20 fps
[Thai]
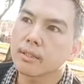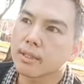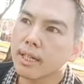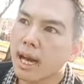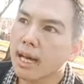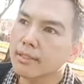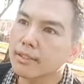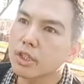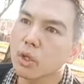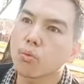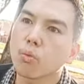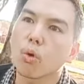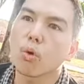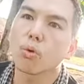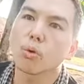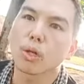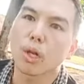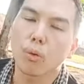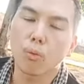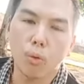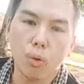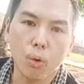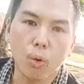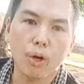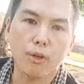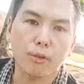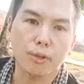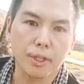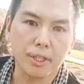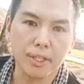ราชวงศ์ละโว
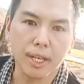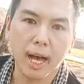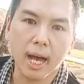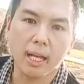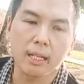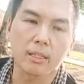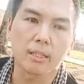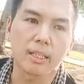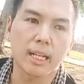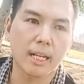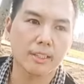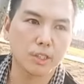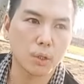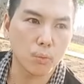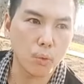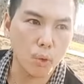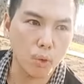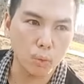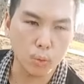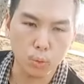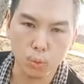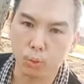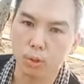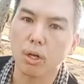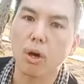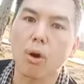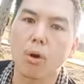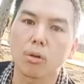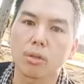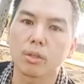อยุธยาหรือราชวงศ์อู่
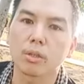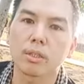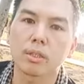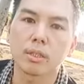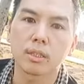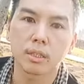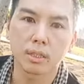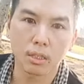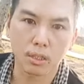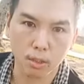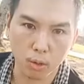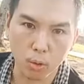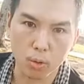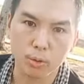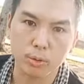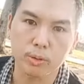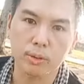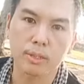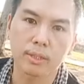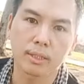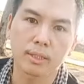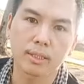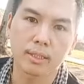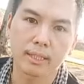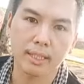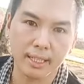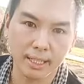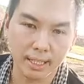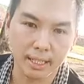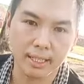ทองลง
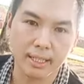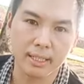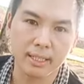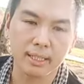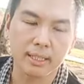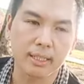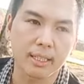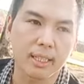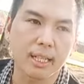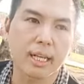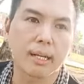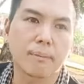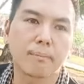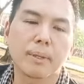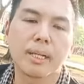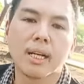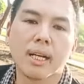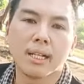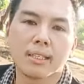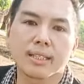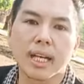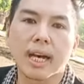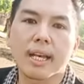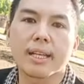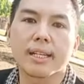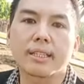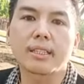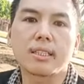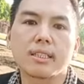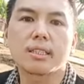นั่นเองนะครับ สาเห
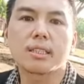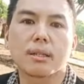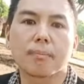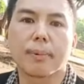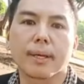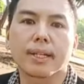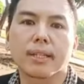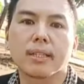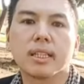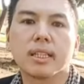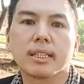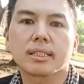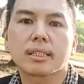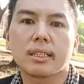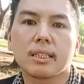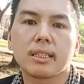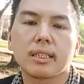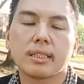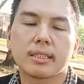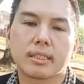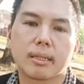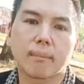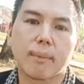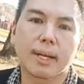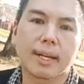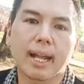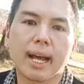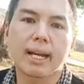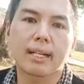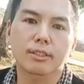ตุที่เสือเป่อกที่จะ
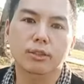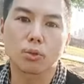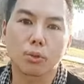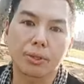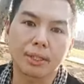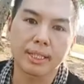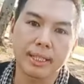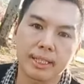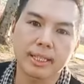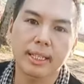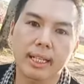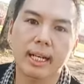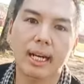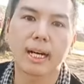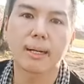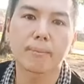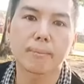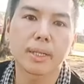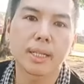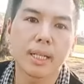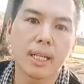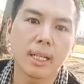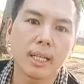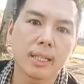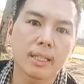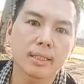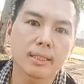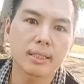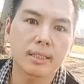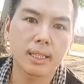มานั่งตรงนี้นะครับ
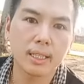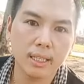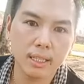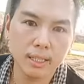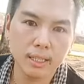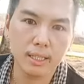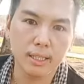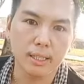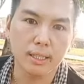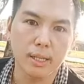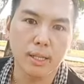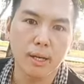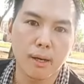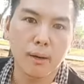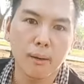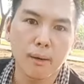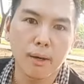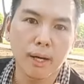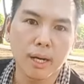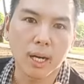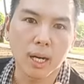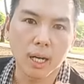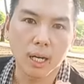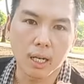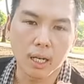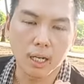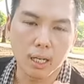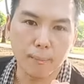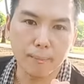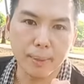ที่
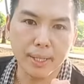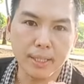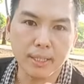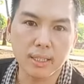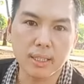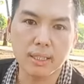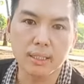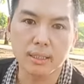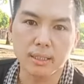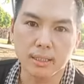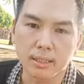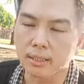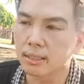เป็นกึ่ง